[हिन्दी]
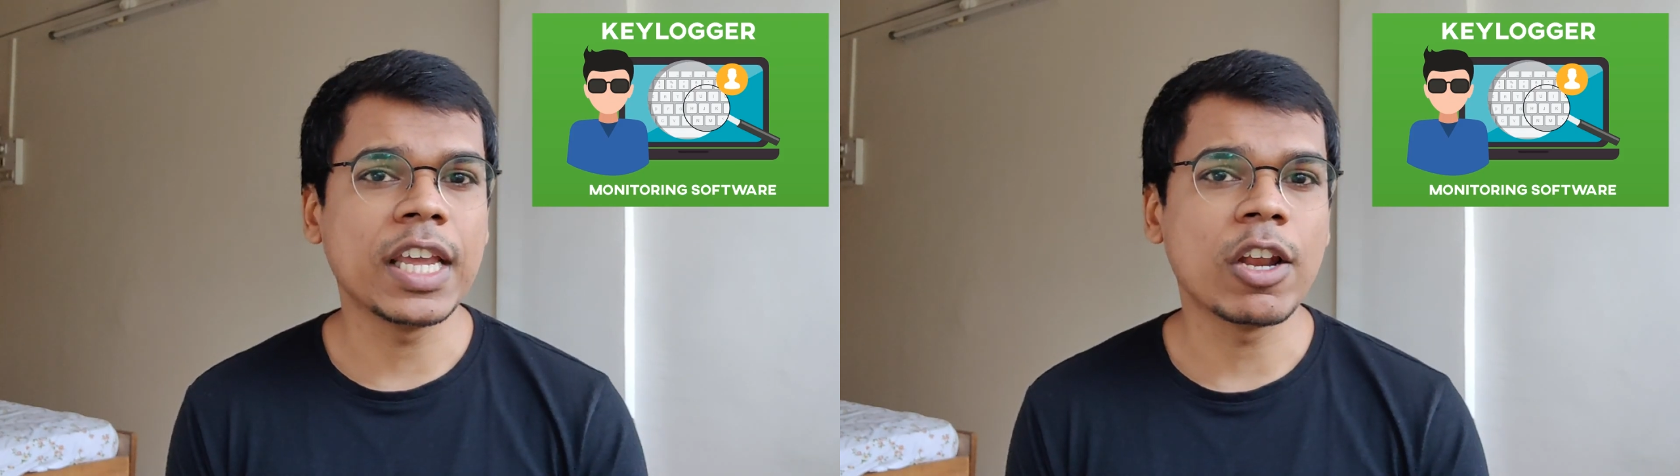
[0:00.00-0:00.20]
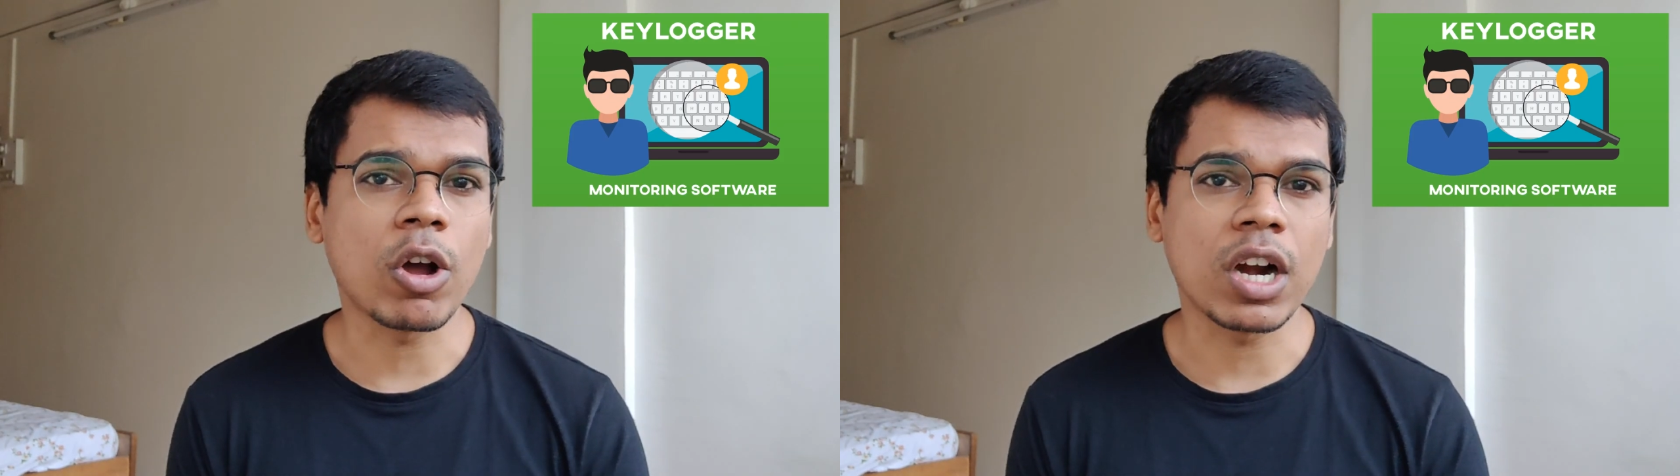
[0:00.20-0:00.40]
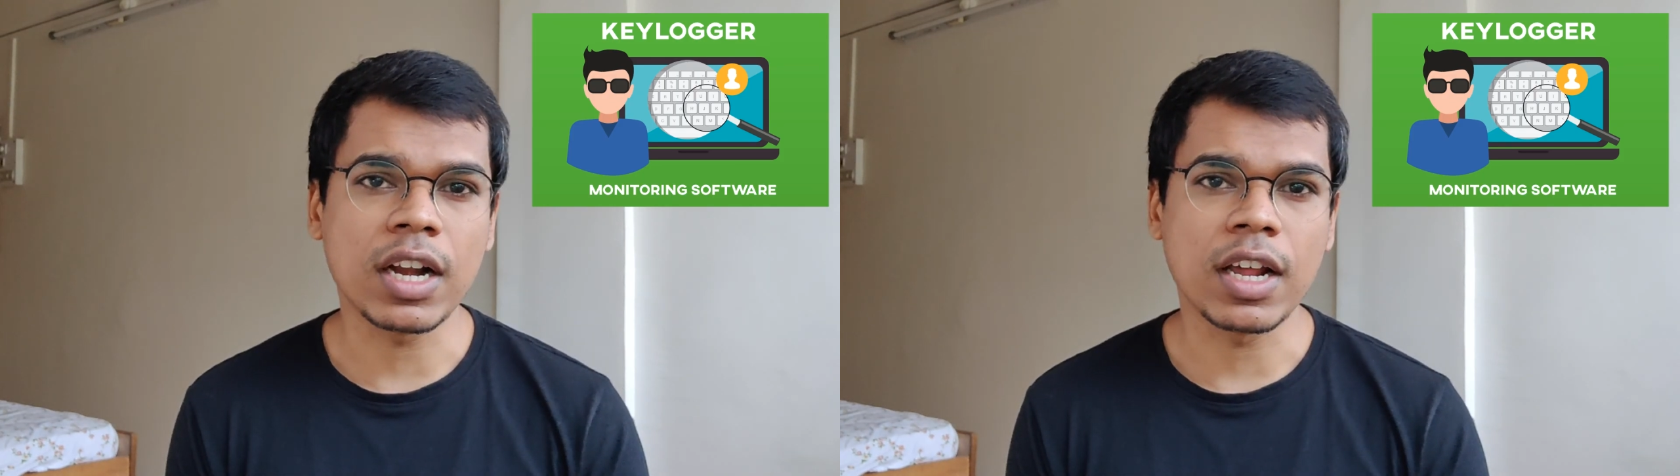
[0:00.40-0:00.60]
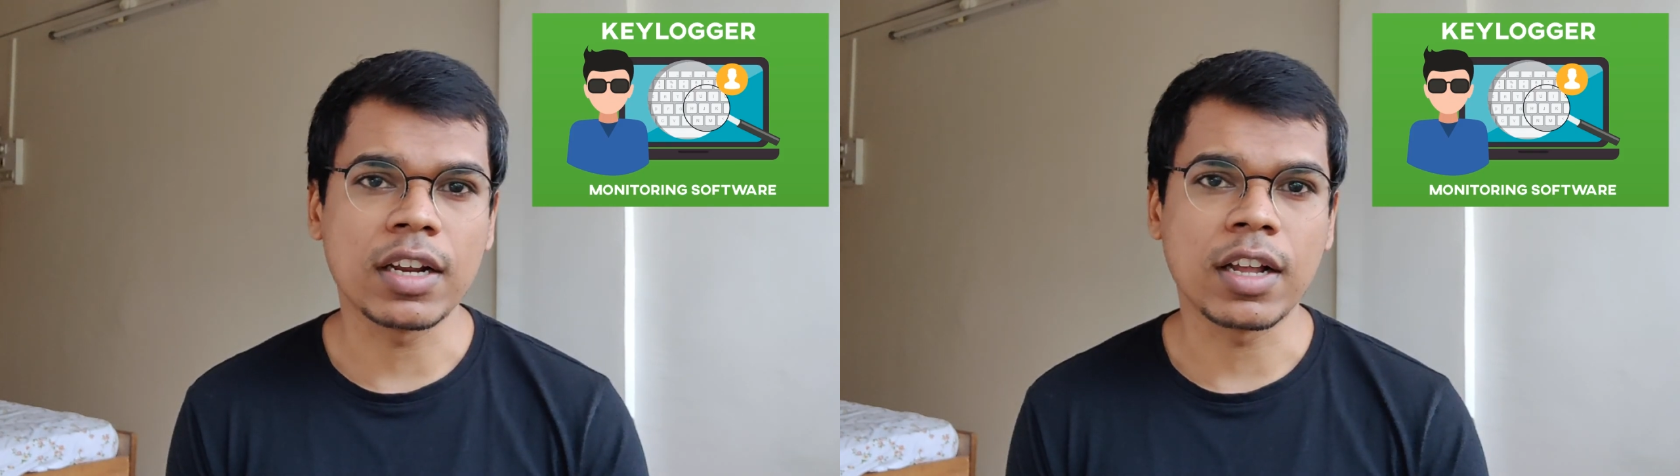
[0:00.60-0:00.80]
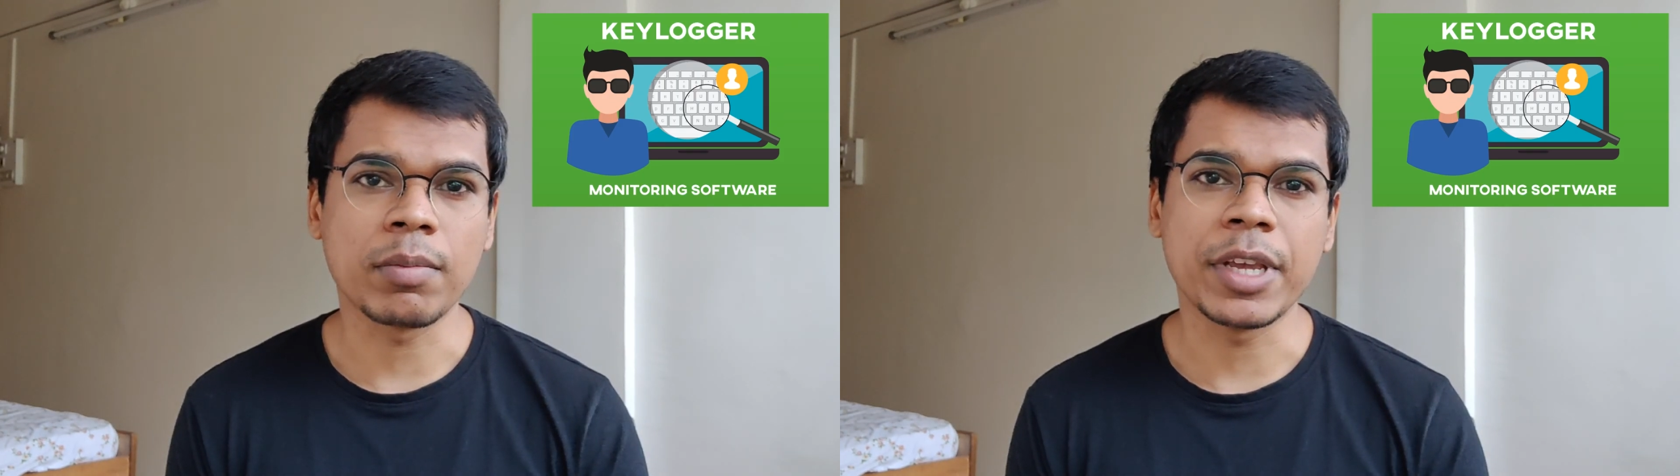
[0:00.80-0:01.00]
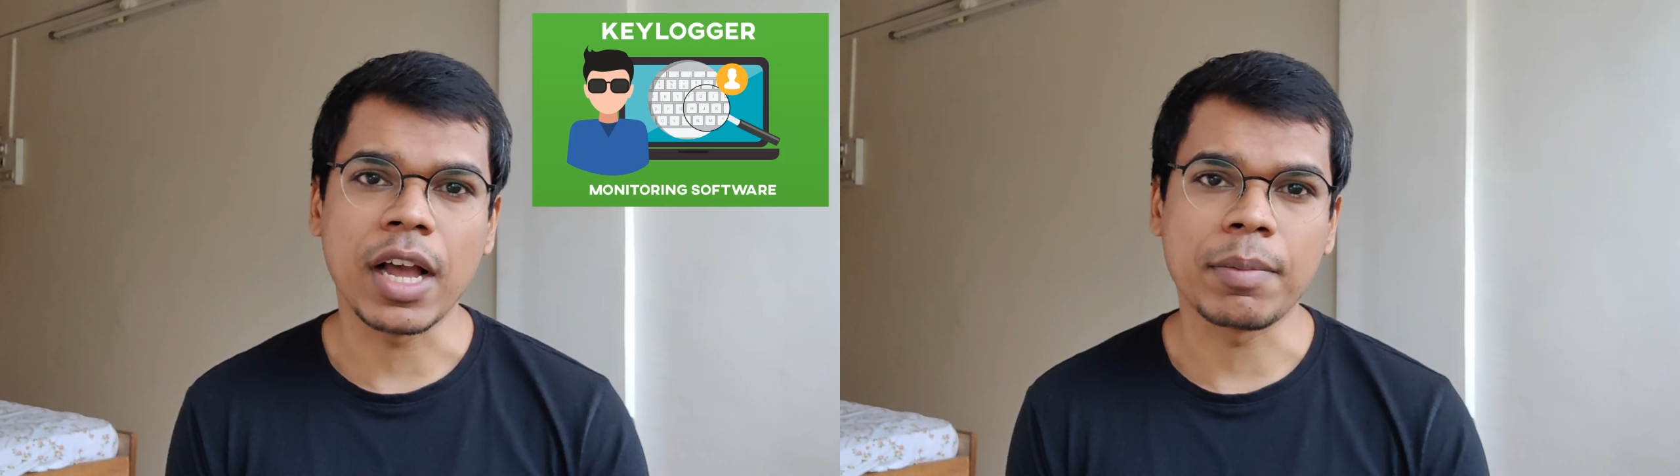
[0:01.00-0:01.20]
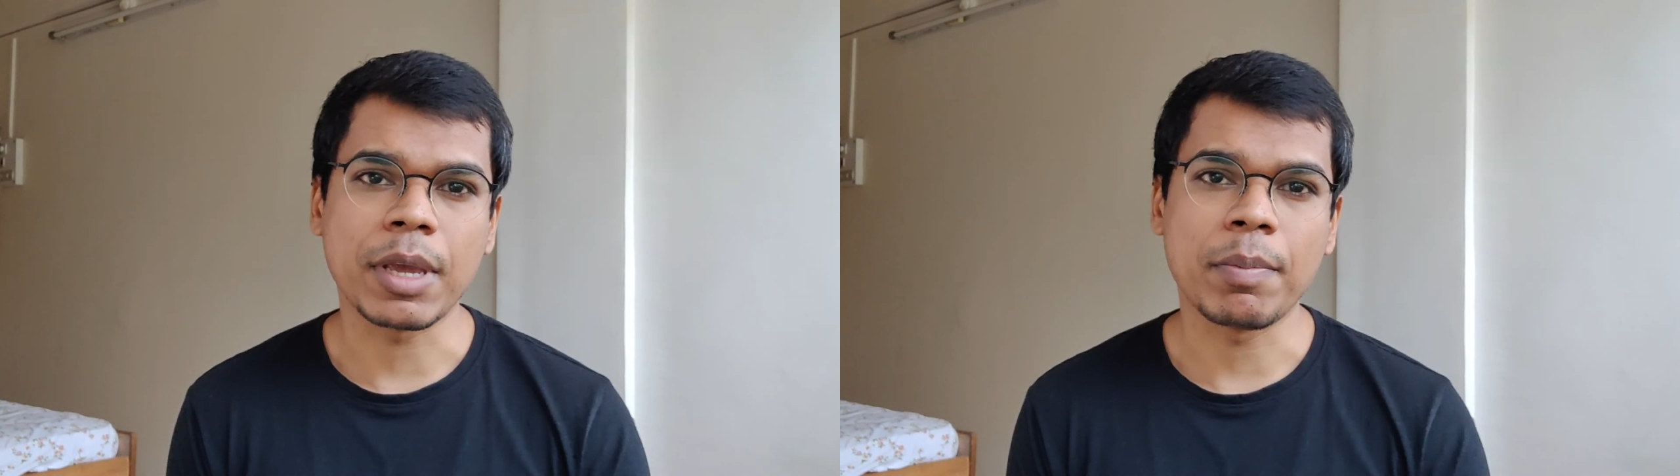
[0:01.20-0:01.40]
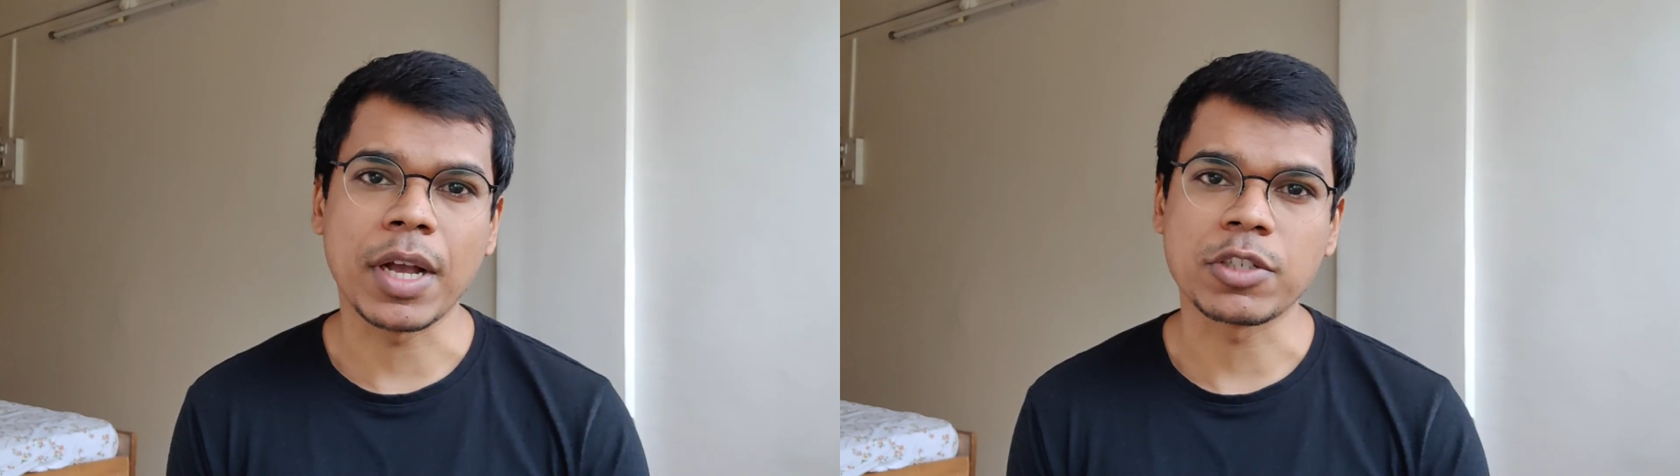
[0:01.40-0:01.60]
की लॉगर डालकर भी
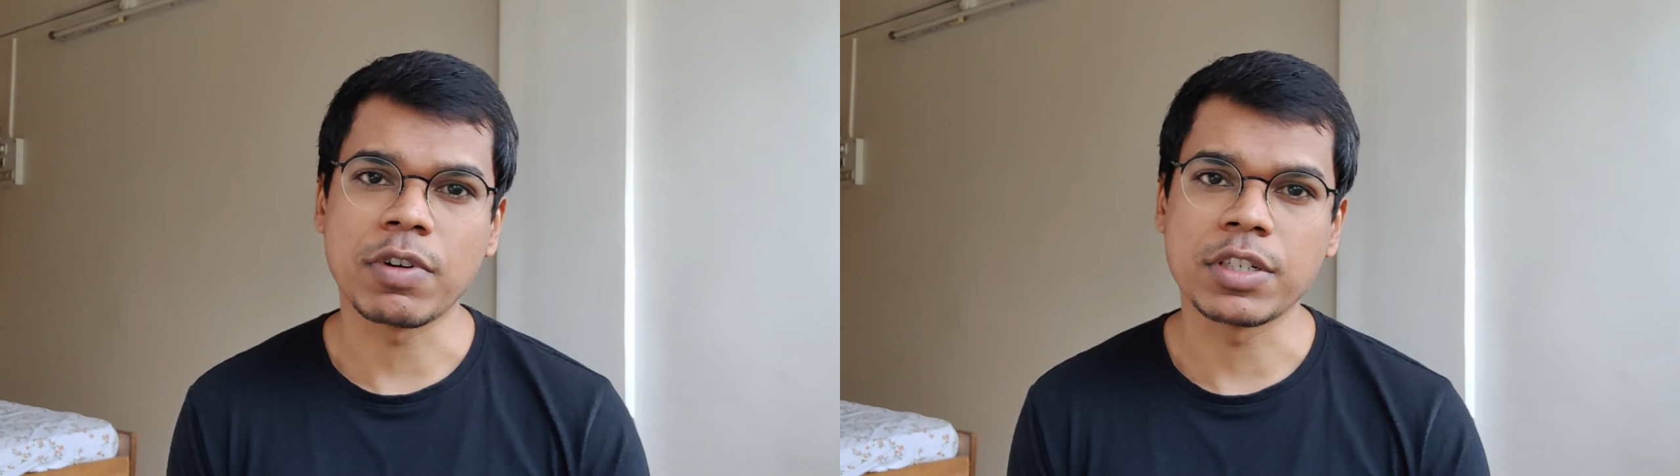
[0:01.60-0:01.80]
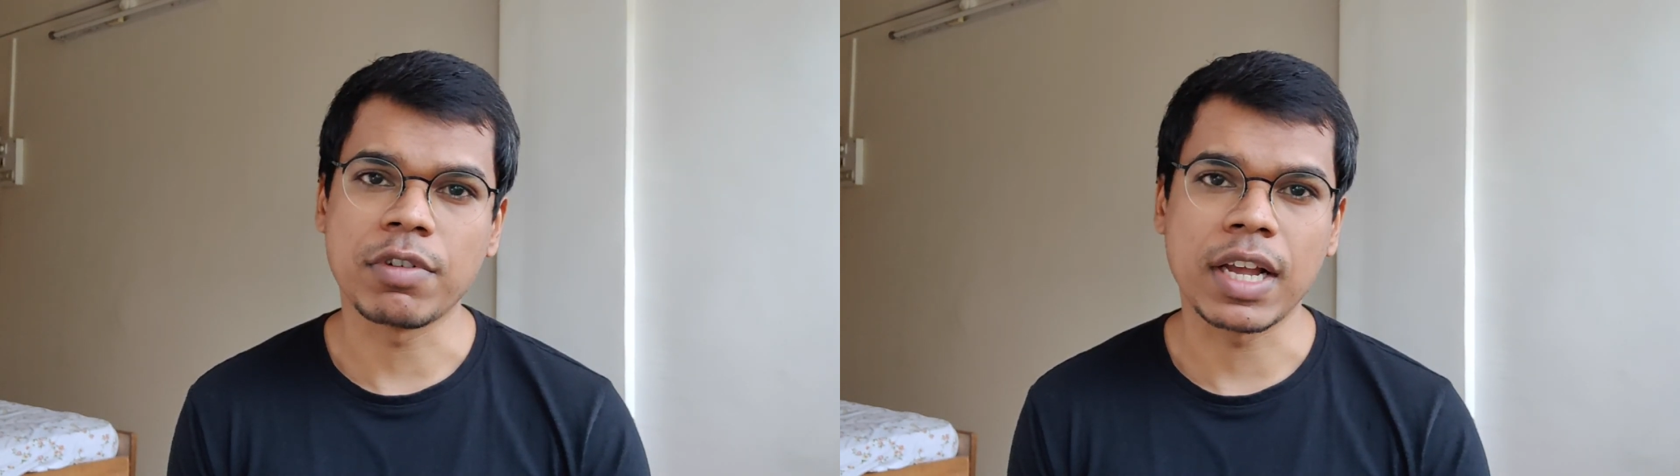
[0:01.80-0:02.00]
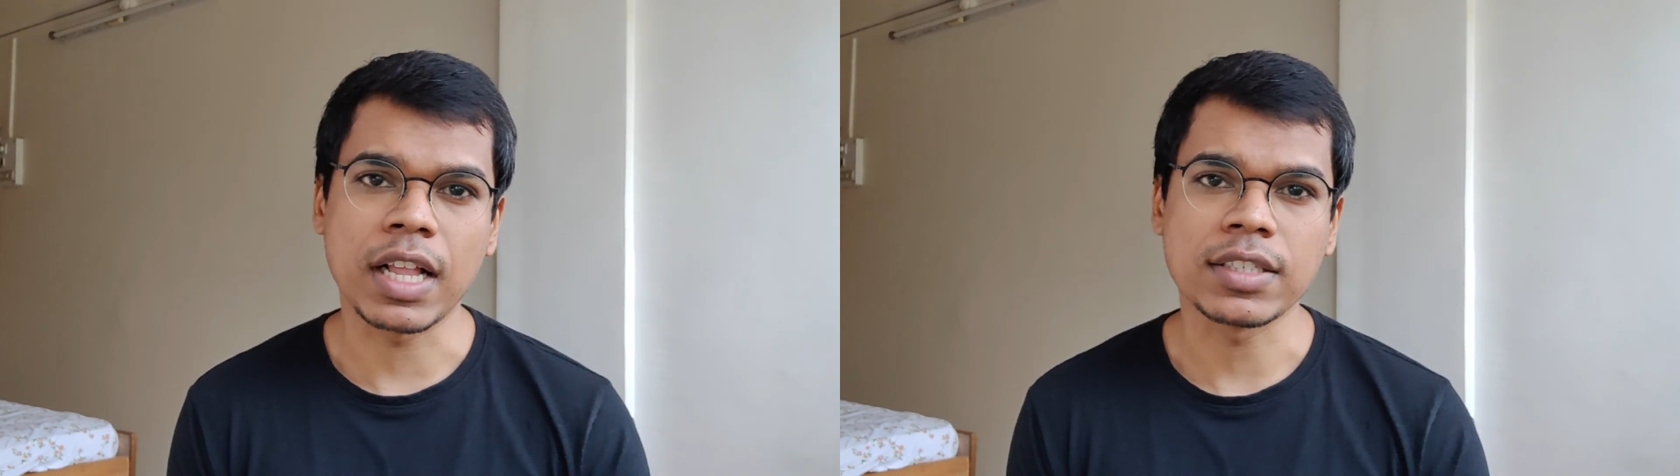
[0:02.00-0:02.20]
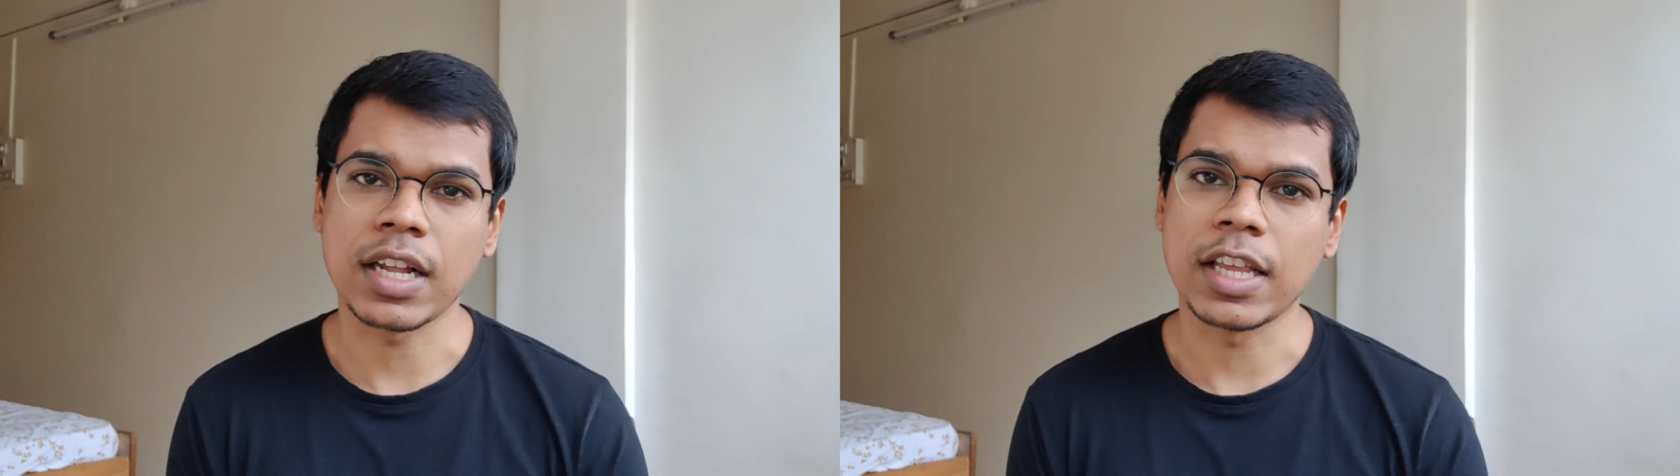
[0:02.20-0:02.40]
आपके पासवर्ड वगैरह